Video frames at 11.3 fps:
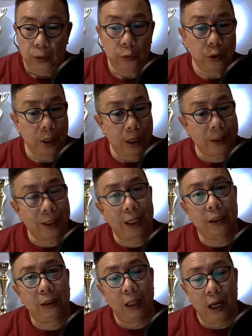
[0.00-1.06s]
Unya sa
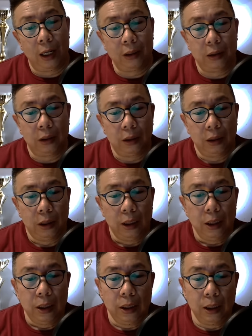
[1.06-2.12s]
kalitlang,
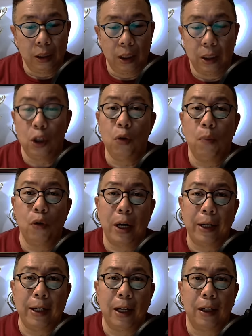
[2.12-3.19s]

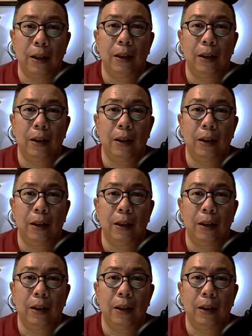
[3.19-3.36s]
nagdinumugay na,